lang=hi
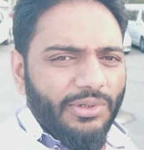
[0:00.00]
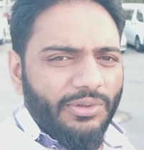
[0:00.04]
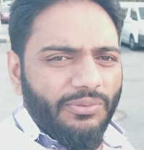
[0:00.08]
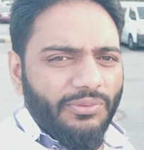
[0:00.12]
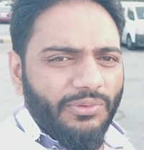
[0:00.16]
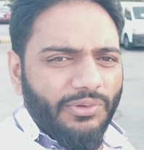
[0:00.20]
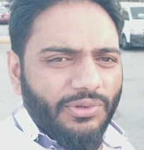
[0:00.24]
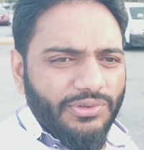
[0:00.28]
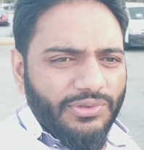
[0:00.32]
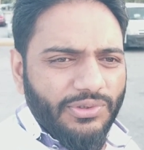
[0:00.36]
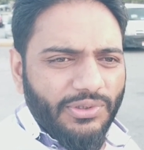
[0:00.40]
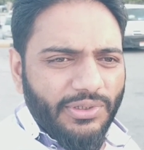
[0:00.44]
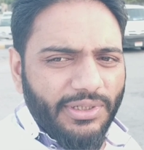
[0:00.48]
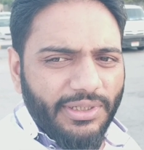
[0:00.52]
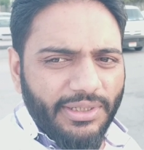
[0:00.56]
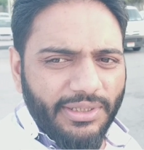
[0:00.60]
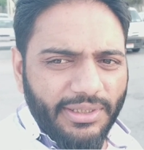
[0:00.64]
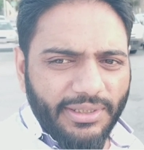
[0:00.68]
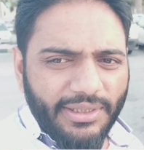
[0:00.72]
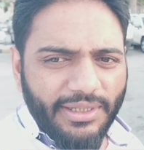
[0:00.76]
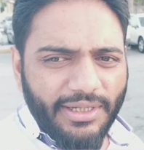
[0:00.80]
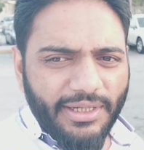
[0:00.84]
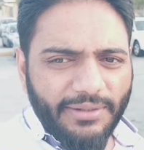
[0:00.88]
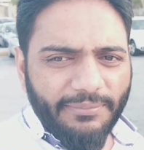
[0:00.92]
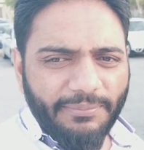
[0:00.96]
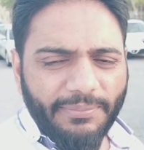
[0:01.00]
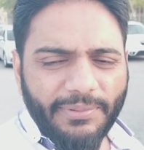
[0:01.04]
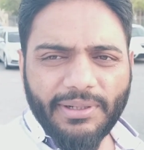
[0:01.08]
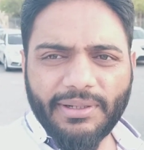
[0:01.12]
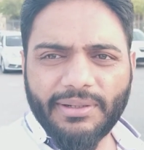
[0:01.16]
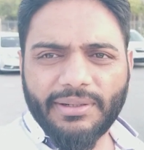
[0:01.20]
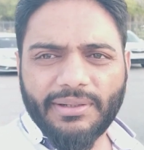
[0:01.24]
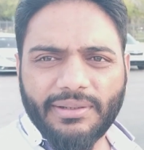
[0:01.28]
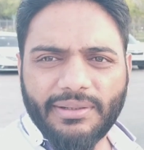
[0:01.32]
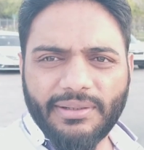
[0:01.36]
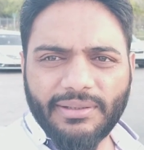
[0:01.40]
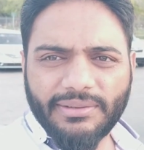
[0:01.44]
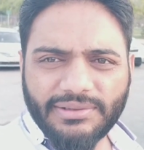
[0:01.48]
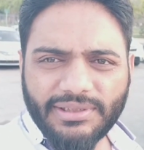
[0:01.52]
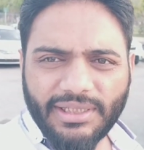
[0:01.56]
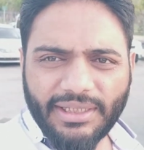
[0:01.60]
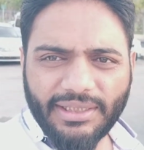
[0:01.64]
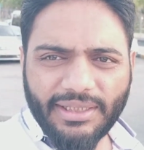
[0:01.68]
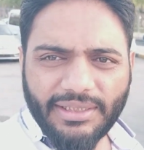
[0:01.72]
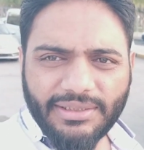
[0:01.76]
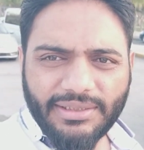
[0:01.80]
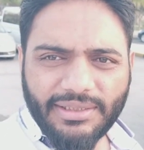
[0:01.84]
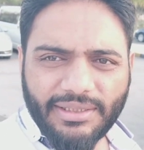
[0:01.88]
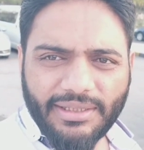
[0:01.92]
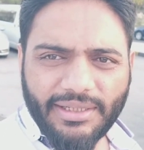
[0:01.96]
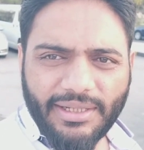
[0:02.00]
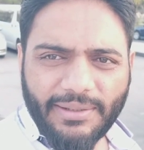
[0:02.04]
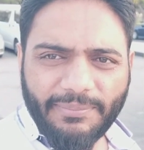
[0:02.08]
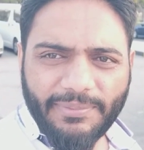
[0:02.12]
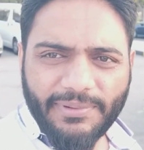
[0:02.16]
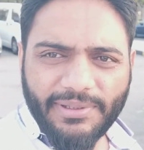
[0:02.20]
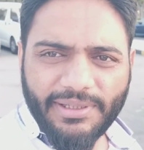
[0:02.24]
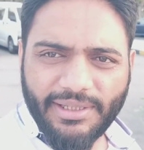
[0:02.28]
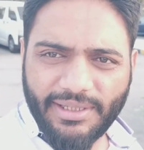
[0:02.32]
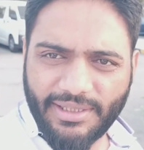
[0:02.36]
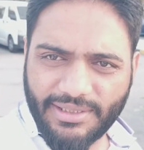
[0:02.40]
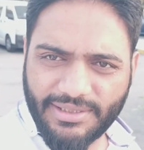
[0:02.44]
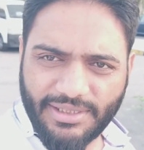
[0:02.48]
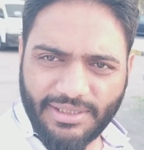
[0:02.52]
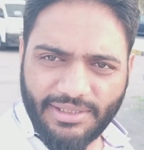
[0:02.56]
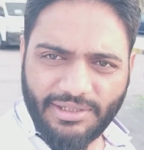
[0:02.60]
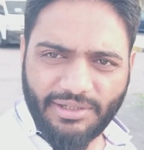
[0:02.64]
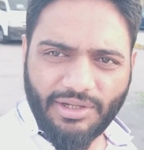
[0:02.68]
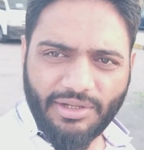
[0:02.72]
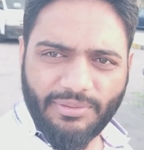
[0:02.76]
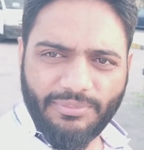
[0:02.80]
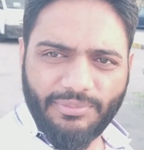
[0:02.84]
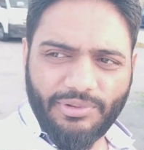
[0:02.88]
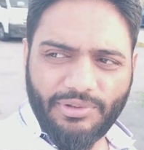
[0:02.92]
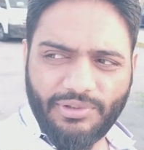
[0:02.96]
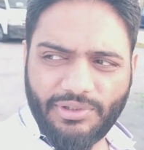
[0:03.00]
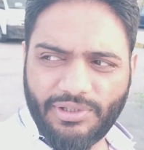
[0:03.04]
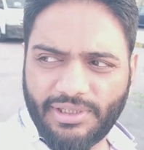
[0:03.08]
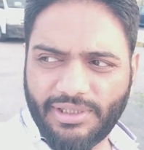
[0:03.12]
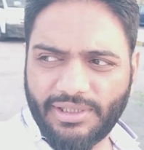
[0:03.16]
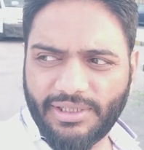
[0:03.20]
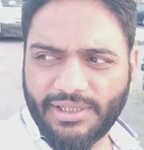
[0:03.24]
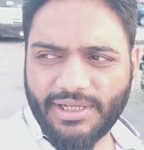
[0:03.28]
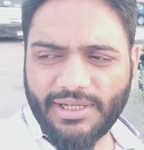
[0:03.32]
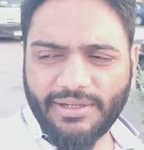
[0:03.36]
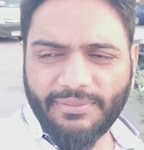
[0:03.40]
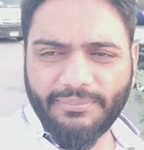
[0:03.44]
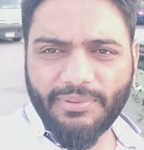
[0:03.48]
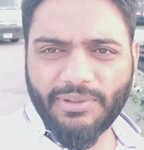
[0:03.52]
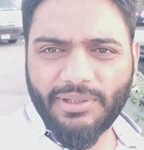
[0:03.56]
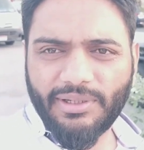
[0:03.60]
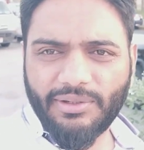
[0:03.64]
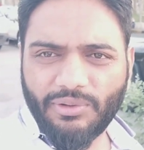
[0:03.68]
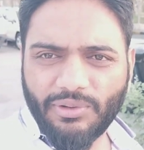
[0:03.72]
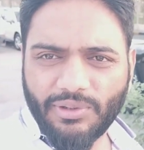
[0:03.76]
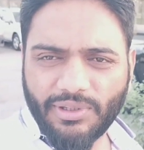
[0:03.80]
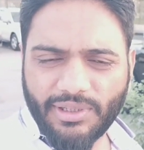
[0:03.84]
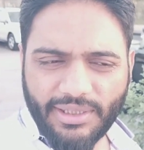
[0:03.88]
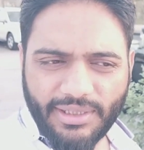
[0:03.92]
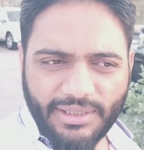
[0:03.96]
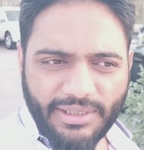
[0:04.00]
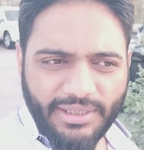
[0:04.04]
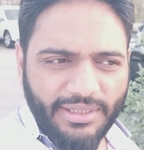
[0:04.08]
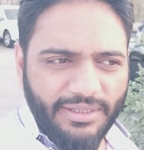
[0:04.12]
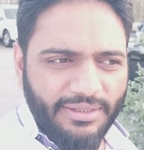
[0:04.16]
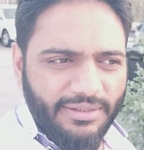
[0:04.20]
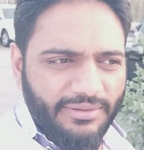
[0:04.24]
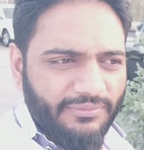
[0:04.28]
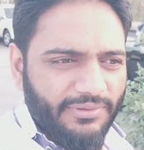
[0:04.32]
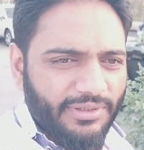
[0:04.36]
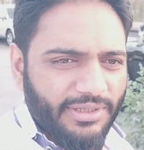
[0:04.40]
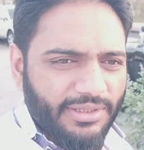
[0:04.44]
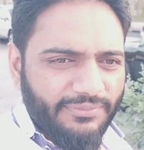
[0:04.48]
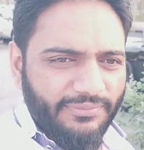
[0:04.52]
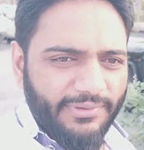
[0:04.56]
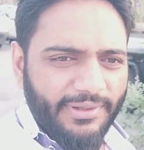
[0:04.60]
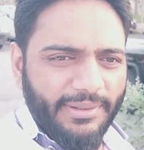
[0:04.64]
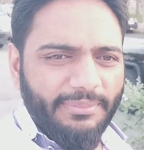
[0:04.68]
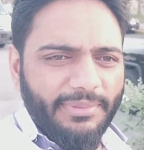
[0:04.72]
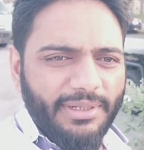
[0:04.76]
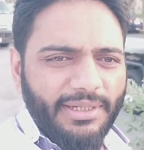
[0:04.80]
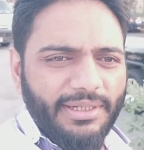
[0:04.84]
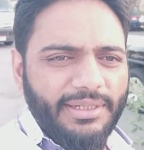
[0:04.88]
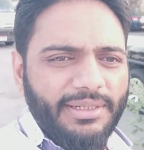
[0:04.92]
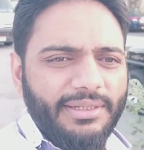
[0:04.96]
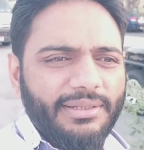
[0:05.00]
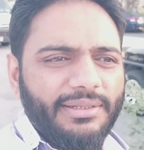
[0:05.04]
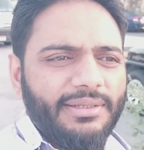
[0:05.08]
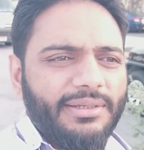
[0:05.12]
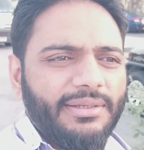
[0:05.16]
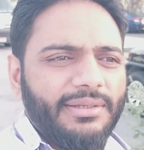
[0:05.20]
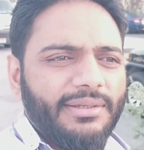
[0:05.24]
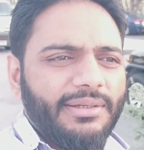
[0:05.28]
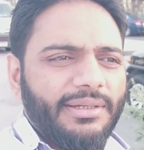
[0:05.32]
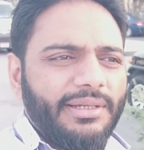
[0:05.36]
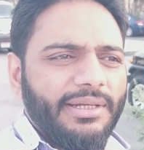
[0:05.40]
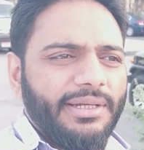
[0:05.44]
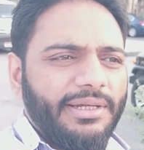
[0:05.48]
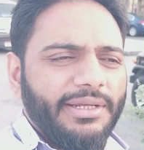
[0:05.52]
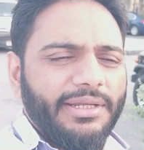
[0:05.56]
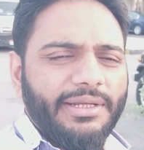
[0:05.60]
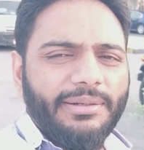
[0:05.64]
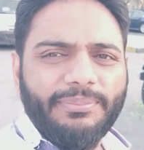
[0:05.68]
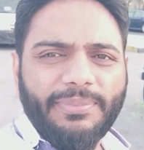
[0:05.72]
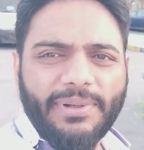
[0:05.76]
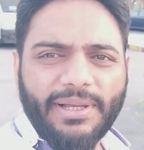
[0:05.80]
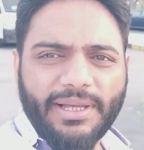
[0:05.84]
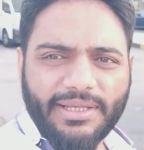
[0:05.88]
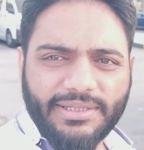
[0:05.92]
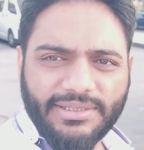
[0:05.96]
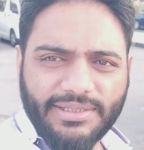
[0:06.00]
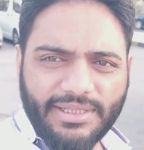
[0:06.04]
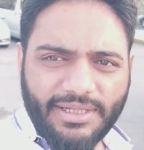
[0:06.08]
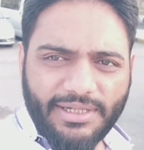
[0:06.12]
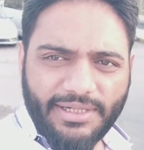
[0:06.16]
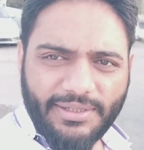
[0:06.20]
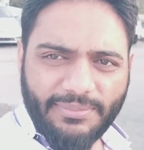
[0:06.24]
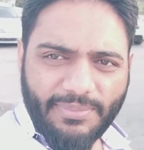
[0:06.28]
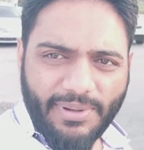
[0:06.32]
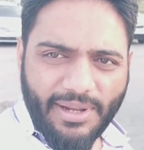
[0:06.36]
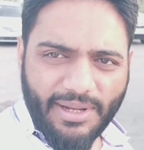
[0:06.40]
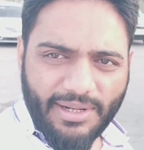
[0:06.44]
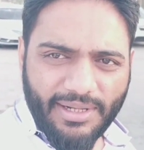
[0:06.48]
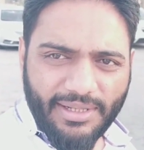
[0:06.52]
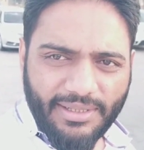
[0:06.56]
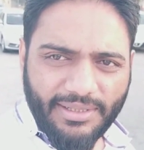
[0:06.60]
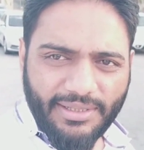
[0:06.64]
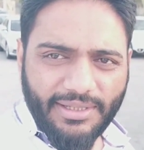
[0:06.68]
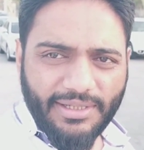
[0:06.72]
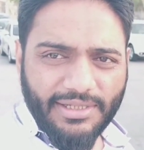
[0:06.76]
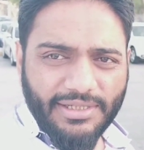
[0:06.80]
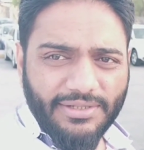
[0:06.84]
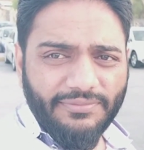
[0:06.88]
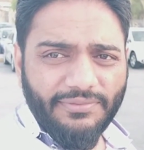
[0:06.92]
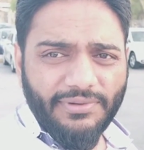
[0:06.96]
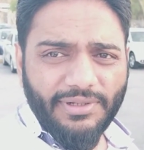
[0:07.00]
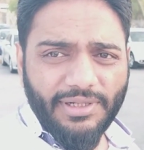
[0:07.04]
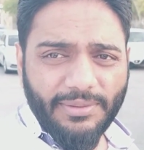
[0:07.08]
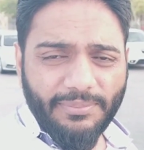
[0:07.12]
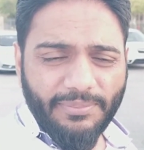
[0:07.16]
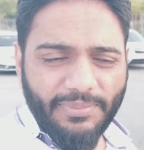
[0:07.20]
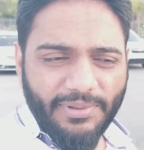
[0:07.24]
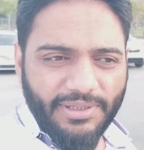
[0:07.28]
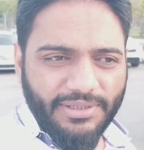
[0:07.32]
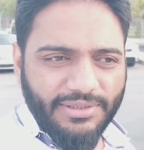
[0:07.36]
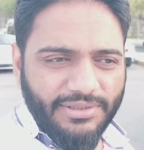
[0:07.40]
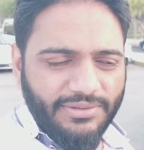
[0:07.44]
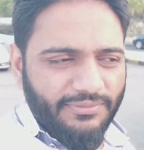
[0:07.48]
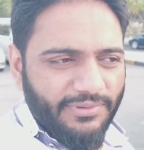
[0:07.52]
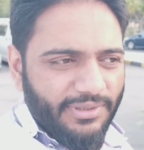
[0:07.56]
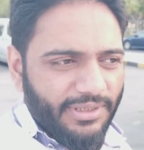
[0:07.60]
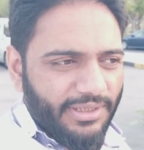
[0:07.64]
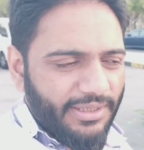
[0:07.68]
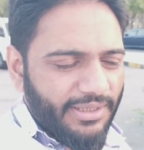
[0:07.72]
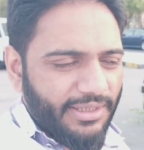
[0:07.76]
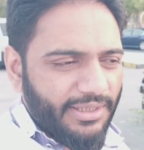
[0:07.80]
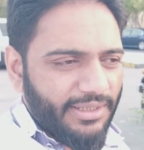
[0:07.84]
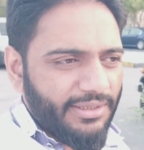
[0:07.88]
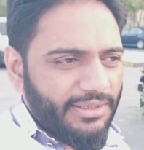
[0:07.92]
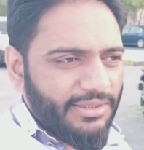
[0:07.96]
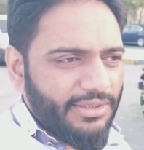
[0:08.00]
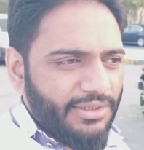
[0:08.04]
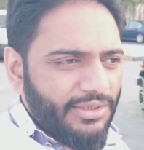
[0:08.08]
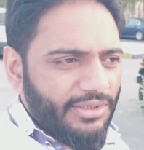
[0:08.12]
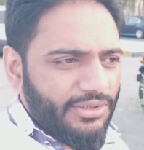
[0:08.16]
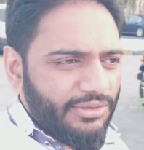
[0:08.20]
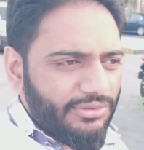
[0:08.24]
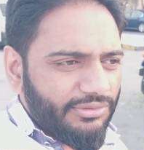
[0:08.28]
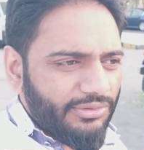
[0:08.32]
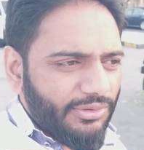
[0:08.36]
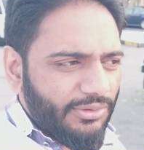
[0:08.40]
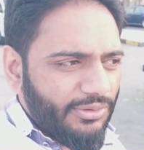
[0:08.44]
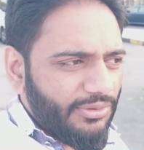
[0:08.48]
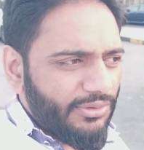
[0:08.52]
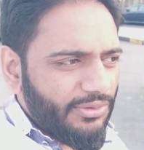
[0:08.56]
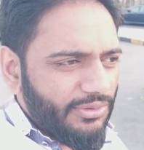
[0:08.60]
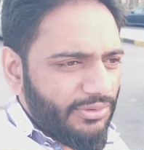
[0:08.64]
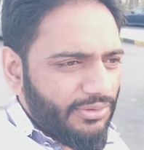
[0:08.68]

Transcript: वो जो है यहाँ पर ज़्यादातर अपनी एशियन कम्युनिटी यहाँ पर लोग रहते हैं विथ फैमिली इंडियन पाकिस्तानी बांग्लादेश फिलीपींस वगैरह तो